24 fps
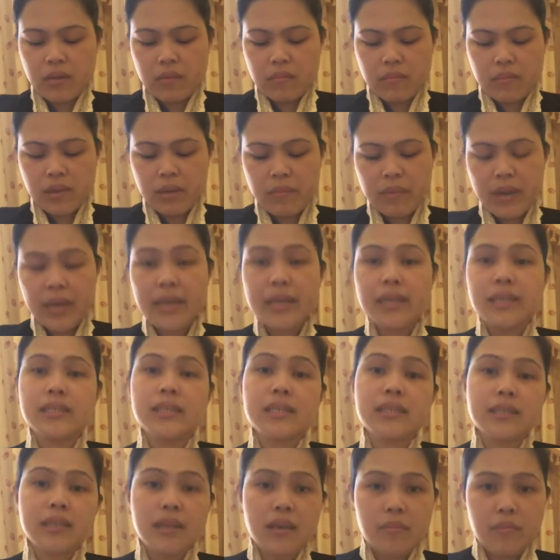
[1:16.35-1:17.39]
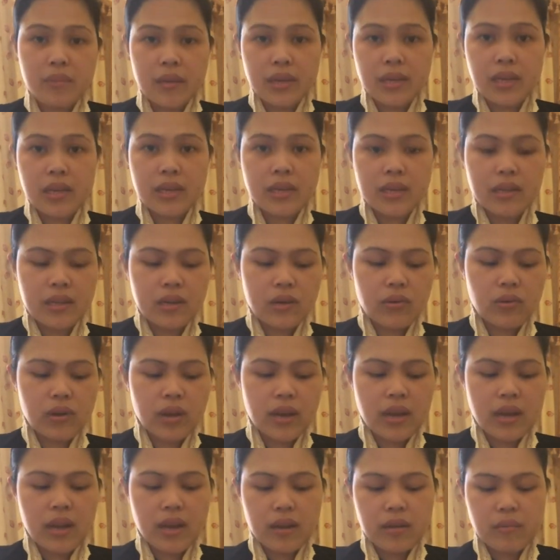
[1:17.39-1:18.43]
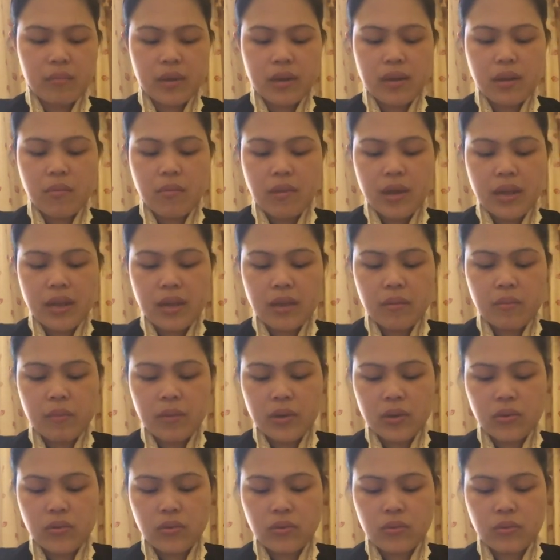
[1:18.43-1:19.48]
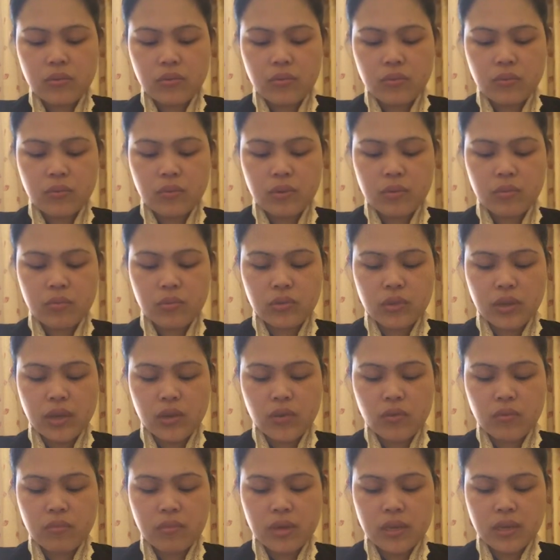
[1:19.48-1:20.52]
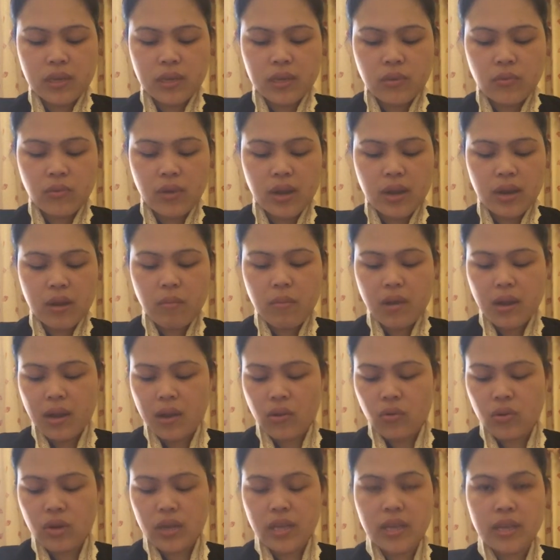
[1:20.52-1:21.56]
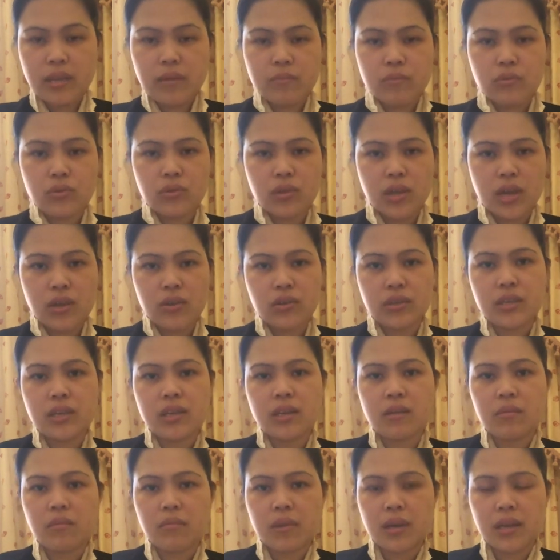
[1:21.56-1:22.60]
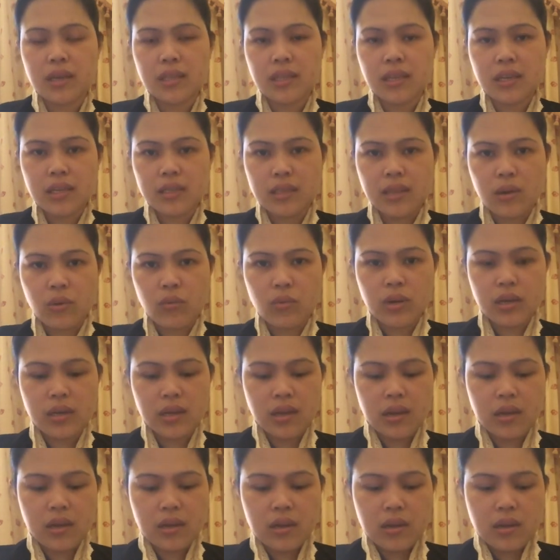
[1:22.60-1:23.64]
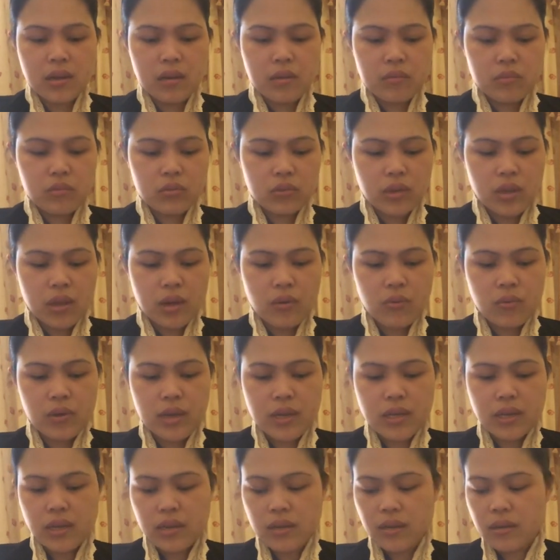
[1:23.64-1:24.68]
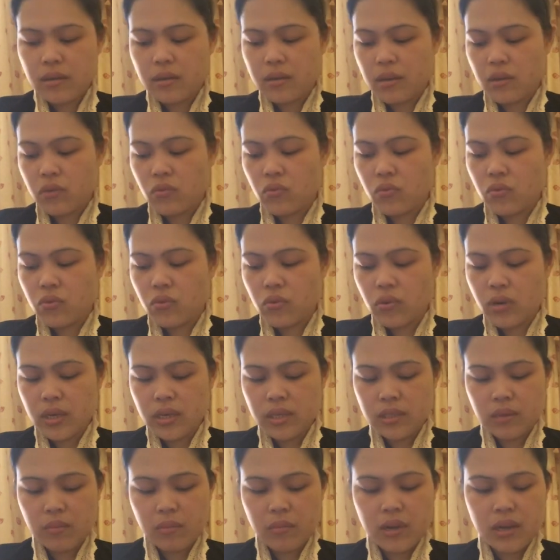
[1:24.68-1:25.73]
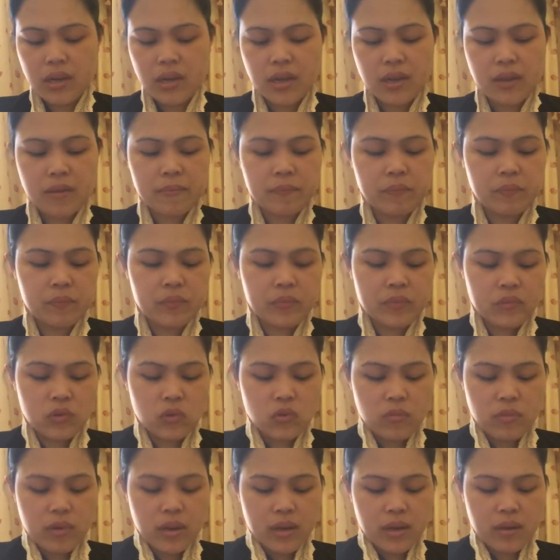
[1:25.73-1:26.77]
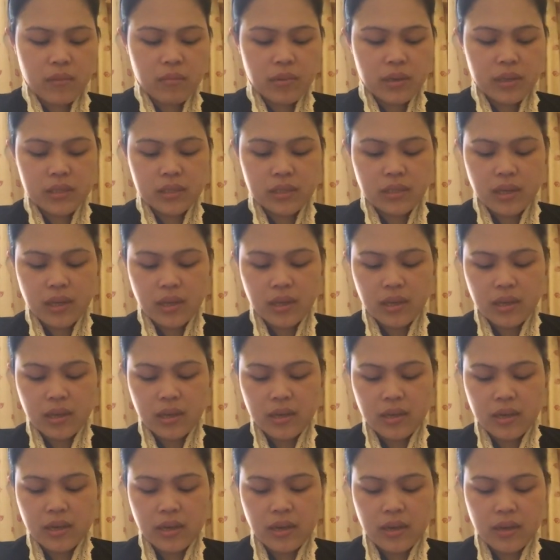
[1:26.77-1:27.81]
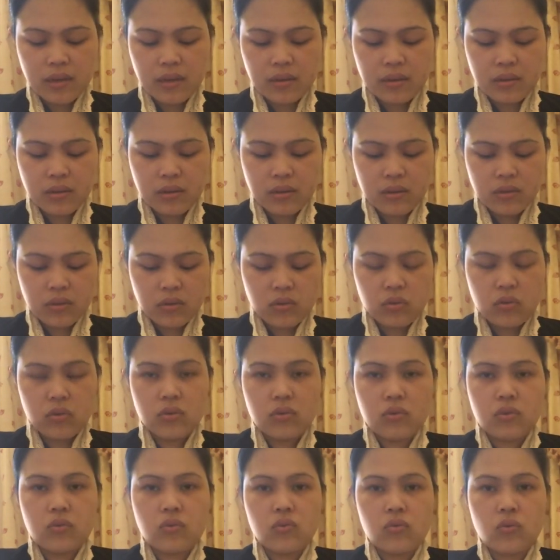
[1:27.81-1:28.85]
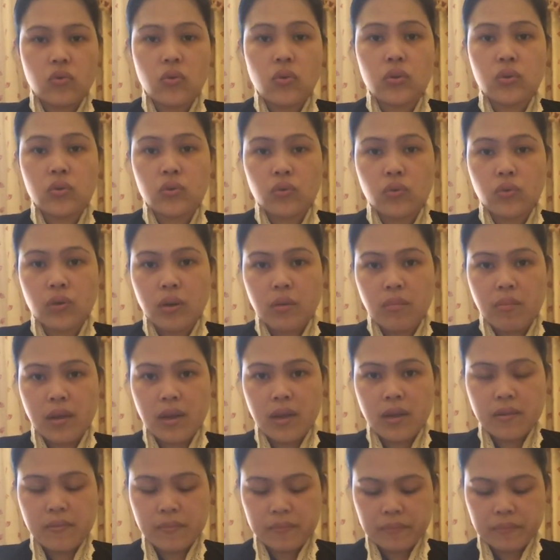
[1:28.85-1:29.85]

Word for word: May mga nagsasabi na hindi na raw kailangan mag-abaya, pero huwag po tayong maniniwala. Baka hulihin po tayo dyan ng mga tinatawag na mutawa na nanguhuli sa mga lumalabag sa kanilang kultura ba?